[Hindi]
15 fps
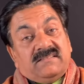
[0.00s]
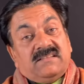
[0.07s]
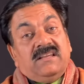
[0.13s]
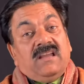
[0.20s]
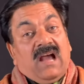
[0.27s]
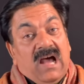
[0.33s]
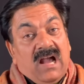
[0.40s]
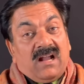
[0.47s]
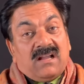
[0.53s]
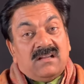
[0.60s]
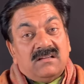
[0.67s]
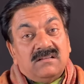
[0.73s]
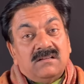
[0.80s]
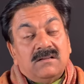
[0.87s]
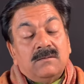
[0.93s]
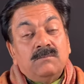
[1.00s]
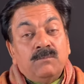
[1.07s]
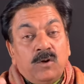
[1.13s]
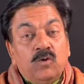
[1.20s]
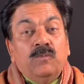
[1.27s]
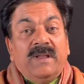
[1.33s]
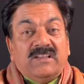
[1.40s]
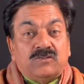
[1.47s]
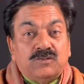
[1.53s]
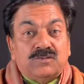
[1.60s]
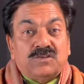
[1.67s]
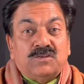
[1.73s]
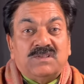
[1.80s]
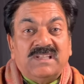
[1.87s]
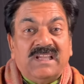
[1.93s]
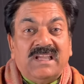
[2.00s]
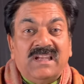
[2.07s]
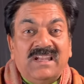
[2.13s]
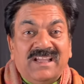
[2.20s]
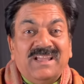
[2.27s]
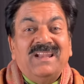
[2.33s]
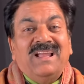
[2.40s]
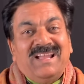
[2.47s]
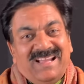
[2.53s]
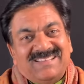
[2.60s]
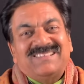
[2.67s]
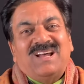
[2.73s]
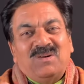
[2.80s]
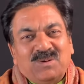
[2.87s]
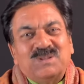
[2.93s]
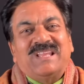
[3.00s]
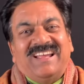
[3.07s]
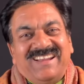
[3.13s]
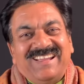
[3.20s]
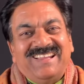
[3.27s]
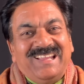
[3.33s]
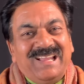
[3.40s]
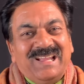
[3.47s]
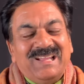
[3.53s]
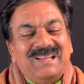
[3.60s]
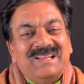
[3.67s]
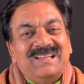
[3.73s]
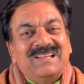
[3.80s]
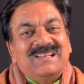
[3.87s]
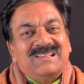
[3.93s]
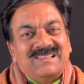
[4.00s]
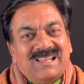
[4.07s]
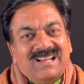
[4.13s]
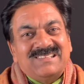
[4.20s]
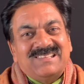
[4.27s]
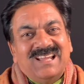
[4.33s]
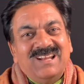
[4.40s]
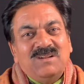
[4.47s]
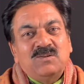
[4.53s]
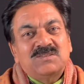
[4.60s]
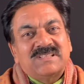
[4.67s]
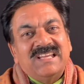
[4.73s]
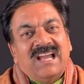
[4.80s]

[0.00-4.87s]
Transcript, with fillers: की आंख ब्लू महसूस होती है लेकिन ऐसा होता नहीं है दरअसल उसकी